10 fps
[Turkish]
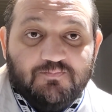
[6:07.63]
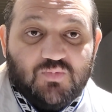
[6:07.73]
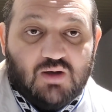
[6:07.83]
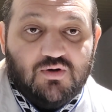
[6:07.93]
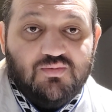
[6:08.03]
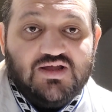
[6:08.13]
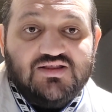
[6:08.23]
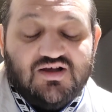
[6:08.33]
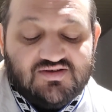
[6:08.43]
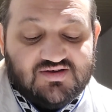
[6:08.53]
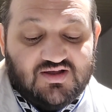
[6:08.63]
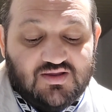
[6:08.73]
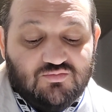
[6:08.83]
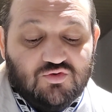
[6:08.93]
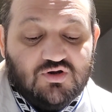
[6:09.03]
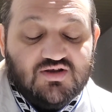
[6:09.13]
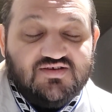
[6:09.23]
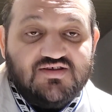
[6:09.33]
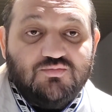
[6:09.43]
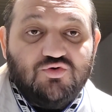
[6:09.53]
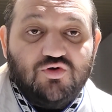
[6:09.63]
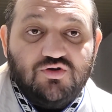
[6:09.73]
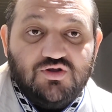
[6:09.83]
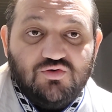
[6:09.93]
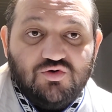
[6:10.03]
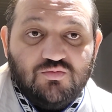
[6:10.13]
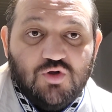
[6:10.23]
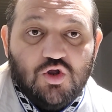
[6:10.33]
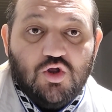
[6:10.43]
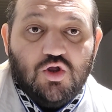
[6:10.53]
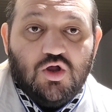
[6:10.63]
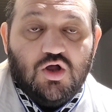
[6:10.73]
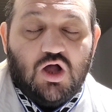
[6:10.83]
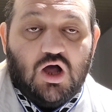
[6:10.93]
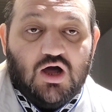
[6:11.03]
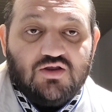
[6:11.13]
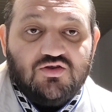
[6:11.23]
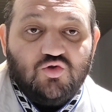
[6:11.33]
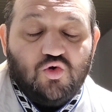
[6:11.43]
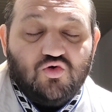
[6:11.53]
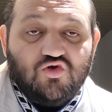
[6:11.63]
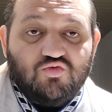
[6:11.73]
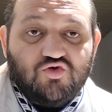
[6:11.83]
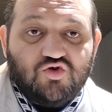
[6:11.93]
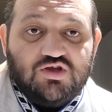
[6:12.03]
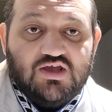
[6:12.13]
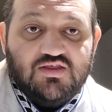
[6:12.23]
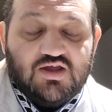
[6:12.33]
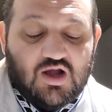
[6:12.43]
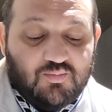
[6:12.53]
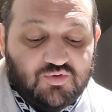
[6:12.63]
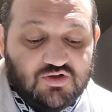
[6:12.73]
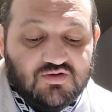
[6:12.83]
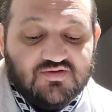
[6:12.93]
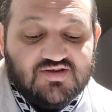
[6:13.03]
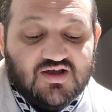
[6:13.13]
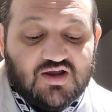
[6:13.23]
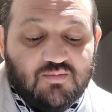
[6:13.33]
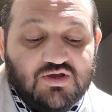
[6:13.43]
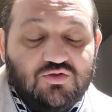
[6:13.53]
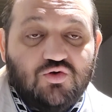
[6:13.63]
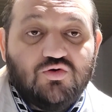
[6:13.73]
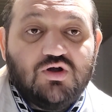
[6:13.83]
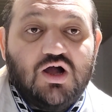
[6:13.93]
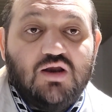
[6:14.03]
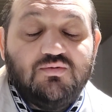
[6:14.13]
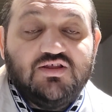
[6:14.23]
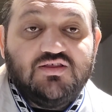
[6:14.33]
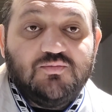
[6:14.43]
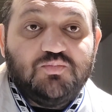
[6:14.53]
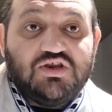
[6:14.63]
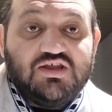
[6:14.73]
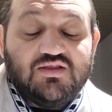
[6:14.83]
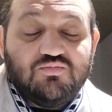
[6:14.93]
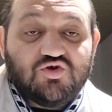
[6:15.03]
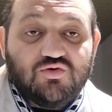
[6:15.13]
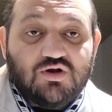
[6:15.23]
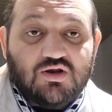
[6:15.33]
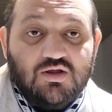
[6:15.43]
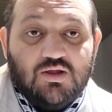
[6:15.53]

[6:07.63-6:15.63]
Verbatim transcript: Ama ben daha sağlam olarak size bunu öneriyorum. E, artı 9.5 handikaplı Sacramento'nun galibiyeti 1.70 oran.